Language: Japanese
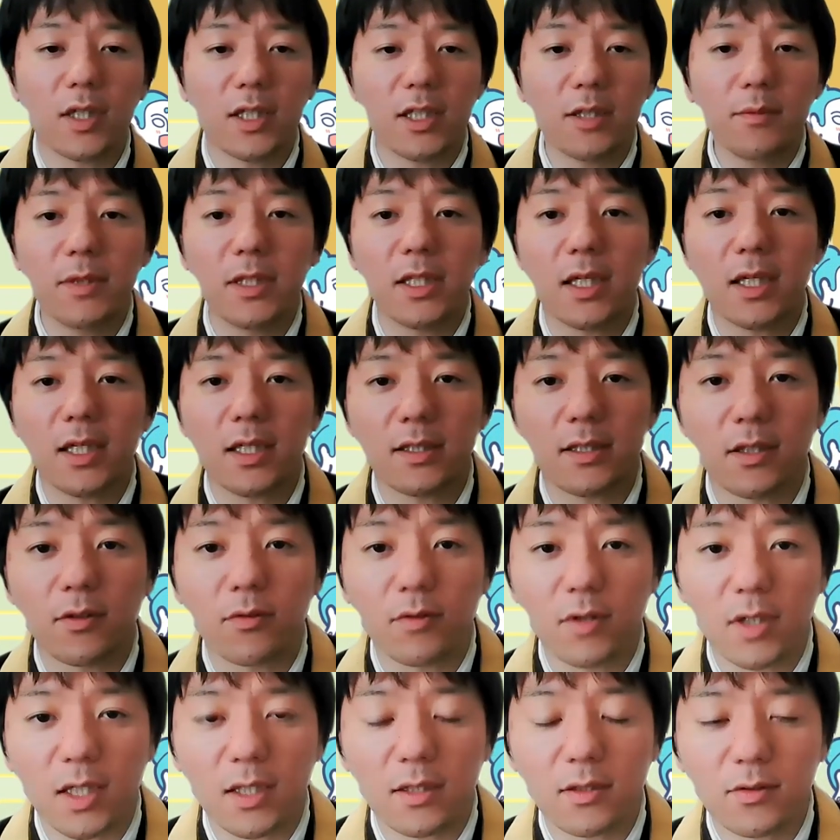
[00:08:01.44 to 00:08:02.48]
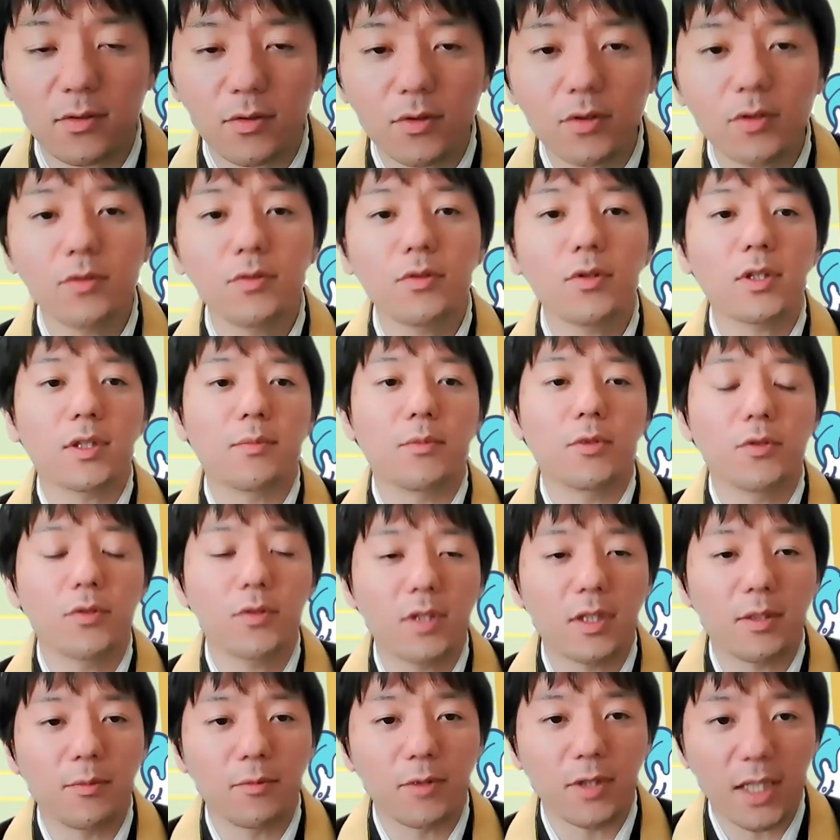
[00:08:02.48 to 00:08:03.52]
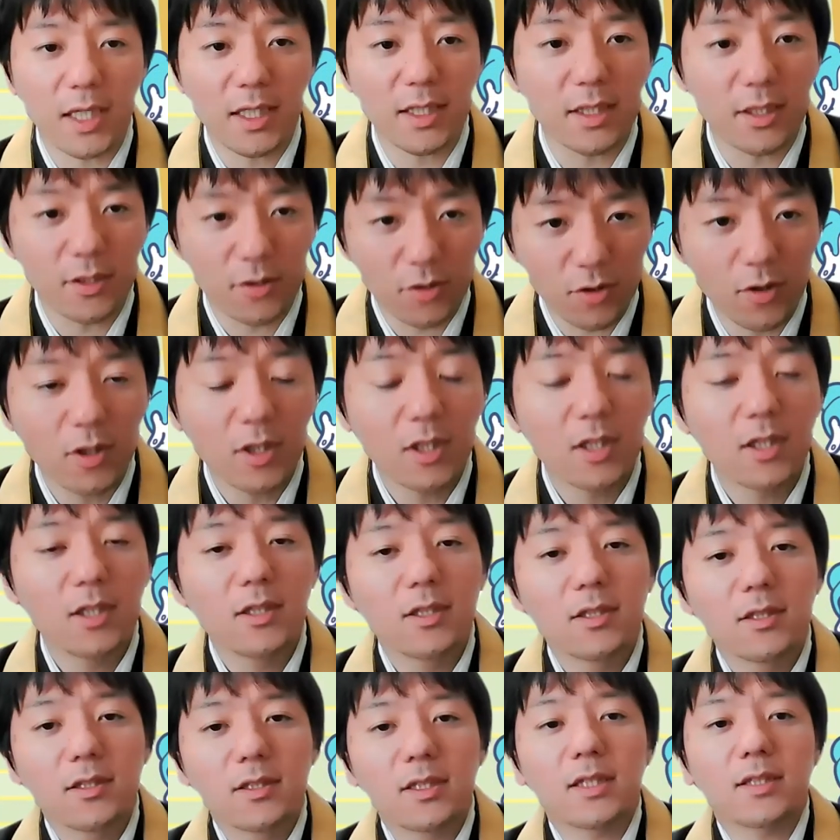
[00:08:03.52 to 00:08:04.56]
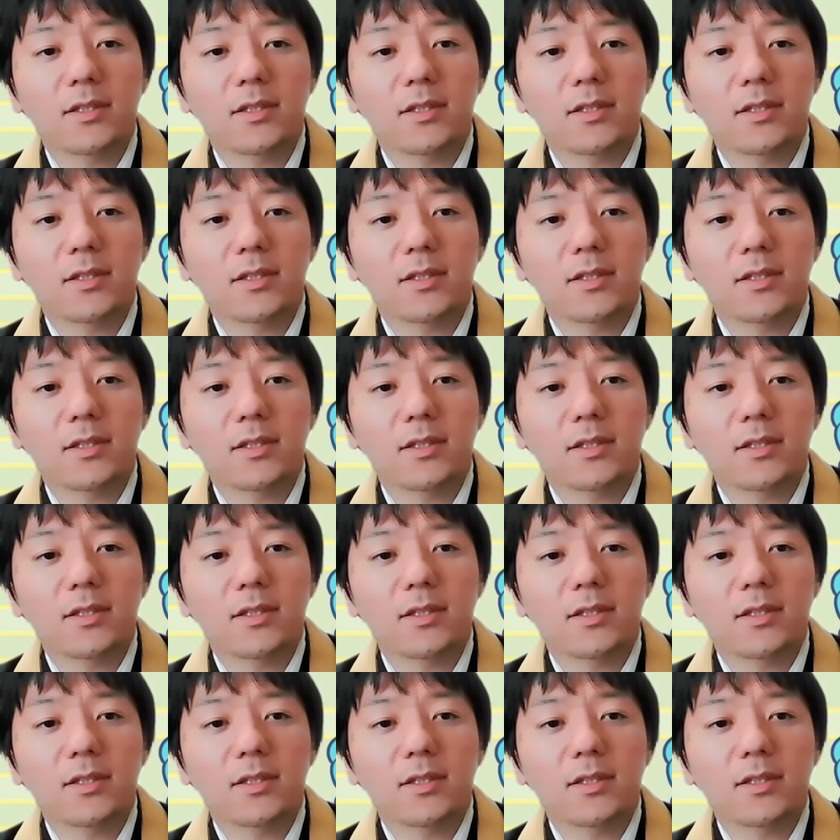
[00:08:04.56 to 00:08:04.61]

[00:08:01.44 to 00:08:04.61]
が意味なかったのかというようなものでもないでしょう。